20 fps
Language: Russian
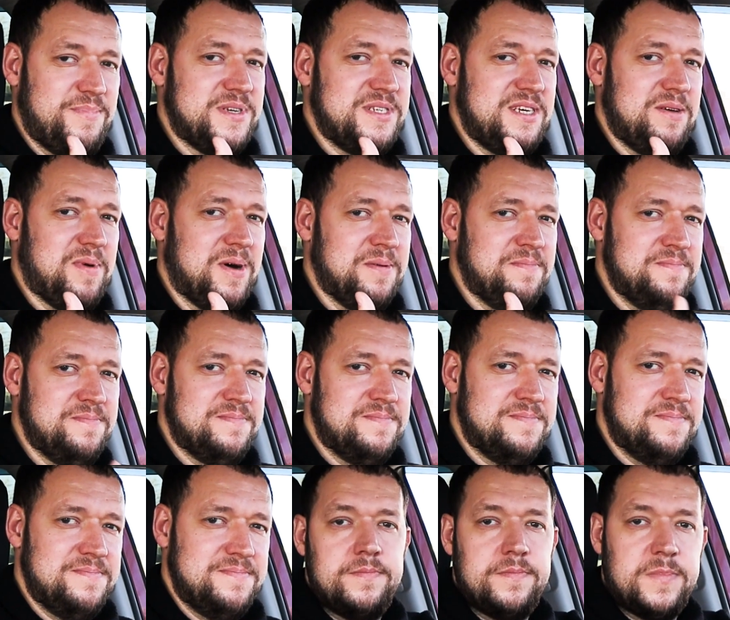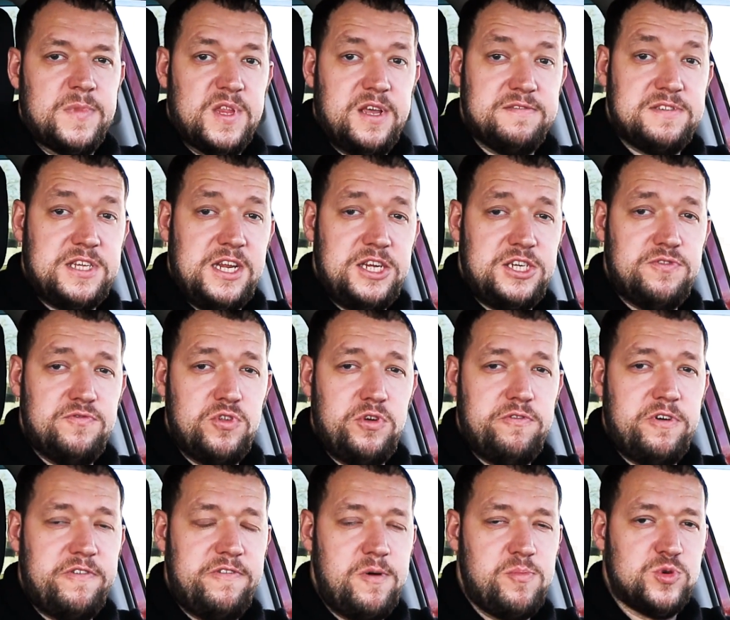Спасибо. До встречи в
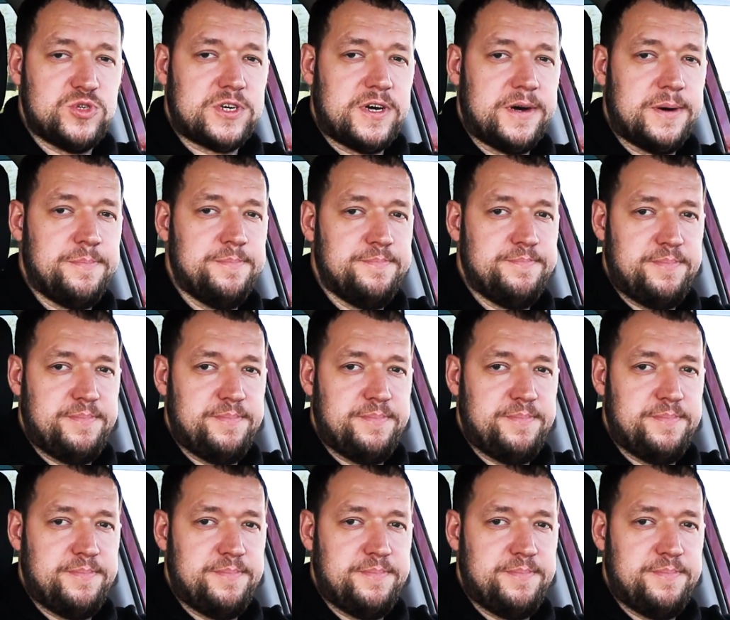новых выпусках.